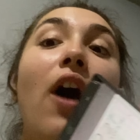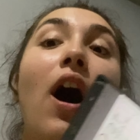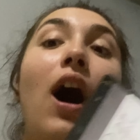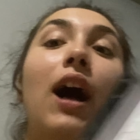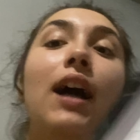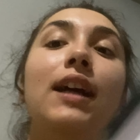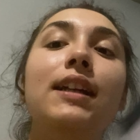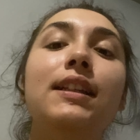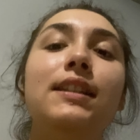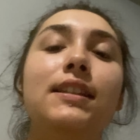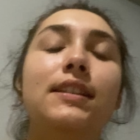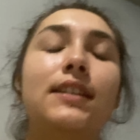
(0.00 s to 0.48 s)

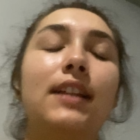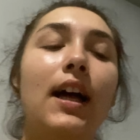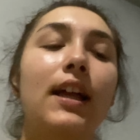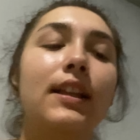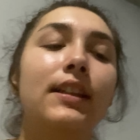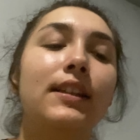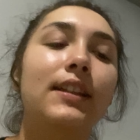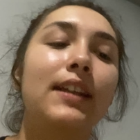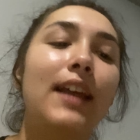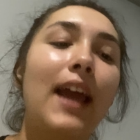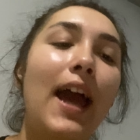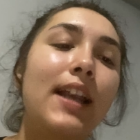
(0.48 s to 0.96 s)

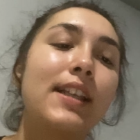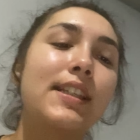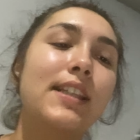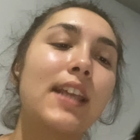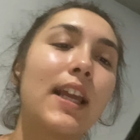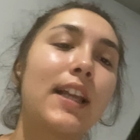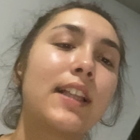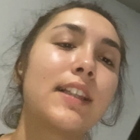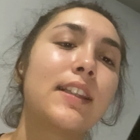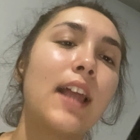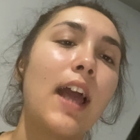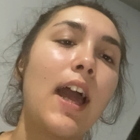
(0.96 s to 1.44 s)
aydınlandı
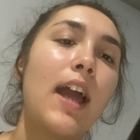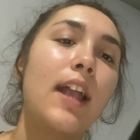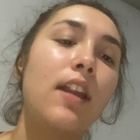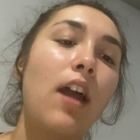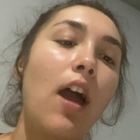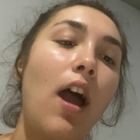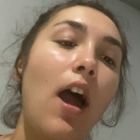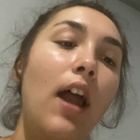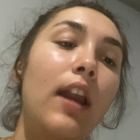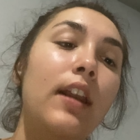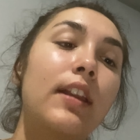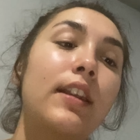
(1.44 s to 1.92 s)
gerçekten.
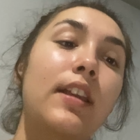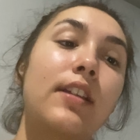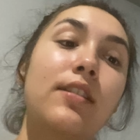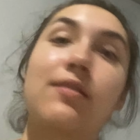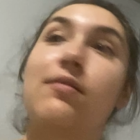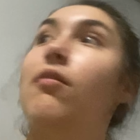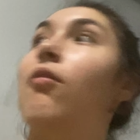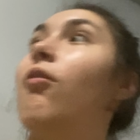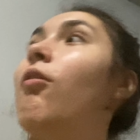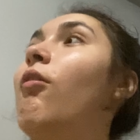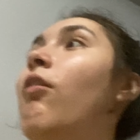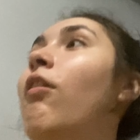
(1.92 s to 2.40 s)
Herkes
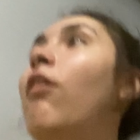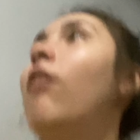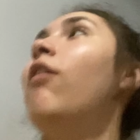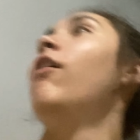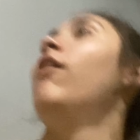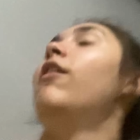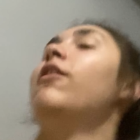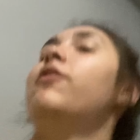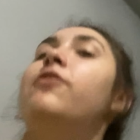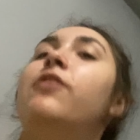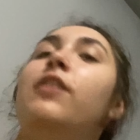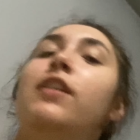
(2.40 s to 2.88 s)

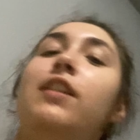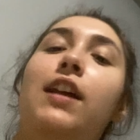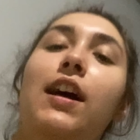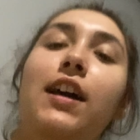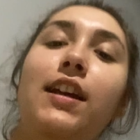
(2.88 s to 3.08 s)
o falan